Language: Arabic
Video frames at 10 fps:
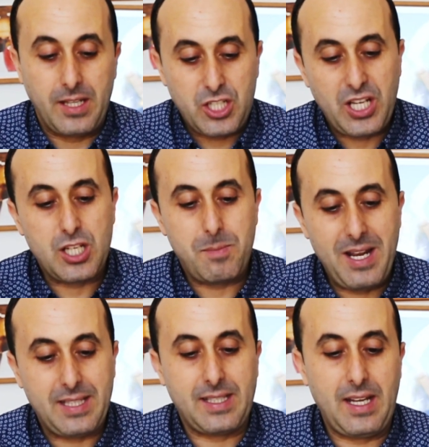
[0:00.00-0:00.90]
داكشي علاش من
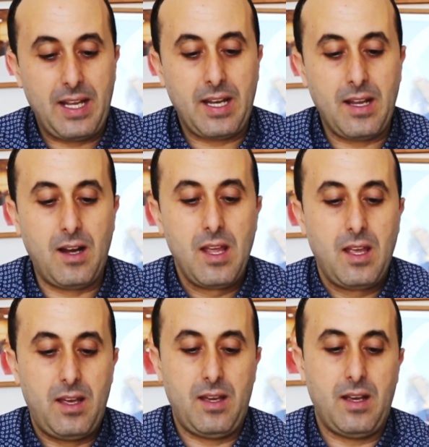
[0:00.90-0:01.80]
الاحسن اننا
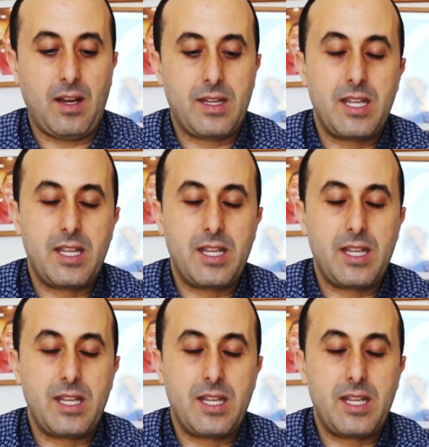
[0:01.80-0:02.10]
آه،